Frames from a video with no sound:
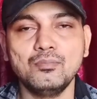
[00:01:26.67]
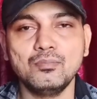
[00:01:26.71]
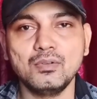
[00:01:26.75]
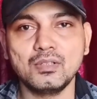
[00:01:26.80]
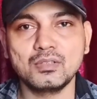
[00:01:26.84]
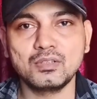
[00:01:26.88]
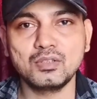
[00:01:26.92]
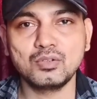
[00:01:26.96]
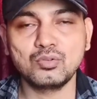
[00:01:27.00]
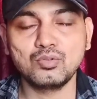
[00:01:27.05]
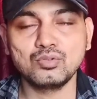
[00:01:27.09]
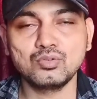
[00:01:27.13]

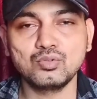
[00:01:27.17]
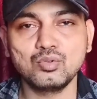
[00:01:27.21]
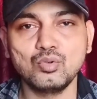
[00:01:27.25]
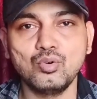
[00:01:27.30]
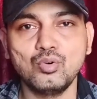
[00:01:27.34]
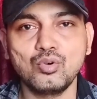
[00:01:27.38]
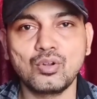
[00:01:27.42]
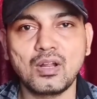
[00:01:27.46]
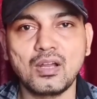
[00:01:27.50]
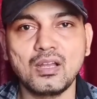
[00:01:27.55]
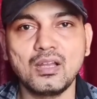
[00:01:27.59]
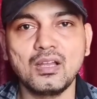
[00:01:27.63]
ऐसे कुछ शो
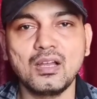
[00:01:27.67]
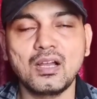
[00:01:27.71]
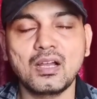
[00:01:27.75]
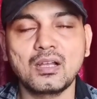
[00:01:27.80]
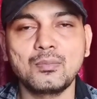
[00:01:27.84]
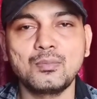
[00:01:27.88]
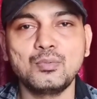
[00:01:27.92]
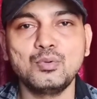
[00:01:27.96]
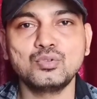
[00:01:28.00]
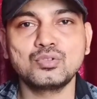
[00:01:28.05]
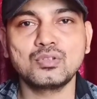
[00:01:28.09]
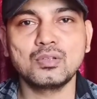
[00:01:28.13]
हो रहा है
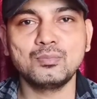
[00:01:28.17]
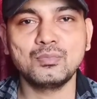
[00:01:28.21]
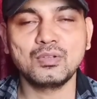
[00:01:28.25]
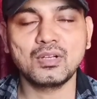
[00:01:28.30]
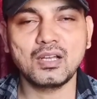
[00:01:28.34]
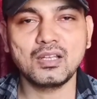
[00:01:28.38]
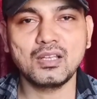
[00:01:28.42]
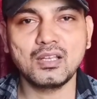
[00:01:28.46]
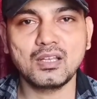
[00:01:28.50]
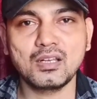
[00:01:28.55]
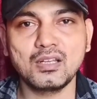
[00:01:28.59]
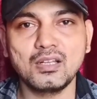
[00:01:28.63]
आपके व्यूज़ कम दिखा
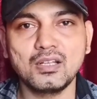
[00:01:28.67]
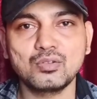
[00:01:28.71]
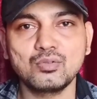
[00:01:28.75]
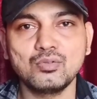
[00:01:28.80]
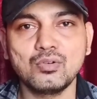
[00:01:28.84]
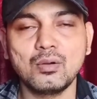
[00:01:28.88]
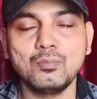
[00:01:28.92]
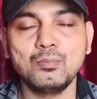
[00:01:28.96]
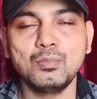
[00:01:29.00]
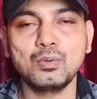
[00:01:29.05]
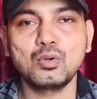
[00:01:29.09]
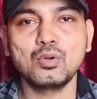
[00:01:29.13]
जा रहे हैं तो
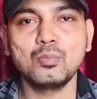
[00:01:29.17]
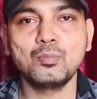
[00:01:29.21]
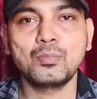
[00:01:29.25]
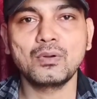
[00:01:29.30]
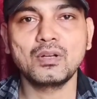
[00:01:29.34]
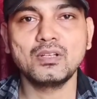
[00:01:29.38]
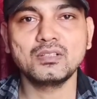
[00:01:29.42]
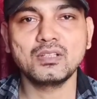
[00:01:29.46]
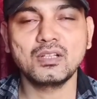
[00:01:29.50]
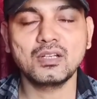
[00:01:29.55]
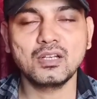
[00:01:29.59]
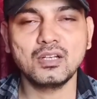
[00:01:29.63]
आप बिल्कुल
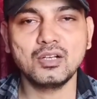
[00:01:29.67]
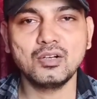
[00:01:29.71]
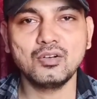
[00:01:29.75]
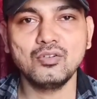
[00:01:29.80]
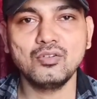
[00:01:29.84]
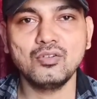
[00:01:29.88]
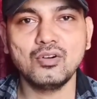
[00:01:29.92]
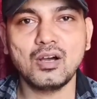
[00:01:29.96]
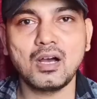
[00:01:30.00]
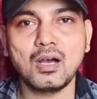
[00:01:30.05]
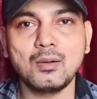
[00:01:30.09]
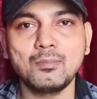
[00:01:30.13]
परेशान ना
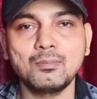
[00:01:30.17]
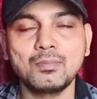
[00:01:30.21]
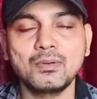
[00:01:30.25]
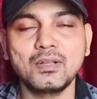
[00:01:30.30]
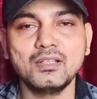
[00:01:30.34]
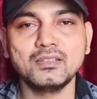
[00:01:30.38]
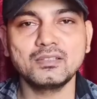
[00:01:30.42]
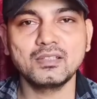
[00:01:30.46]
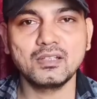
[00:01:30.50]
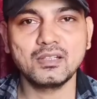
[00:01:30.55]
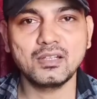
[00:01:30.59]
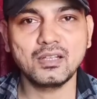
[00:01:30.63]
हो आप
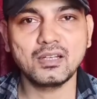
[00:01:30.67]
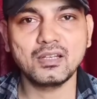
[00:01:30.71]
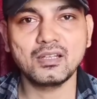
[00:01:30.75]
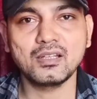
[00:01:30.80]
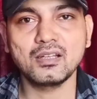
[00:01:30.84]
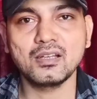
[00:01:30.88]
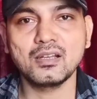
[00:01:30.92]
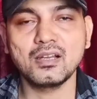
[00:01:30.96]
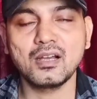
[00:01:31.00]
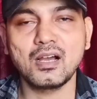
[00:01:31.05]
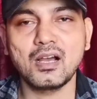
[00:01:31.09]
टेंशन ना लें